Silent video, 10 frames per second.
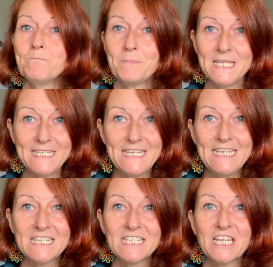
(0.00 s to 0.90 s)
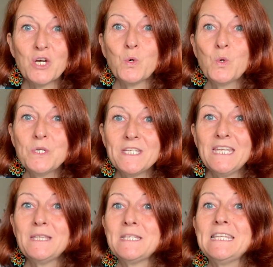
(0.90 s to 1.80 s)
besiegt und
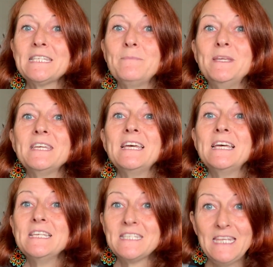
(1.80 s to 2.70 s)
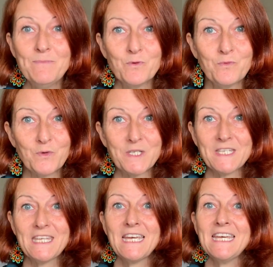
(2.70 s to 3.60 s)
ich sitze mit
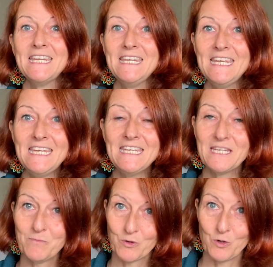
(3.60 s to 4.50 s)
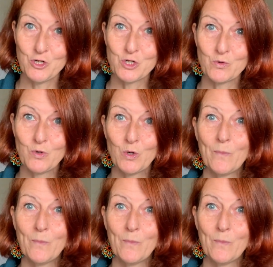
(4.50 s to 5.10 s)
47 nicht im Rollstuhl,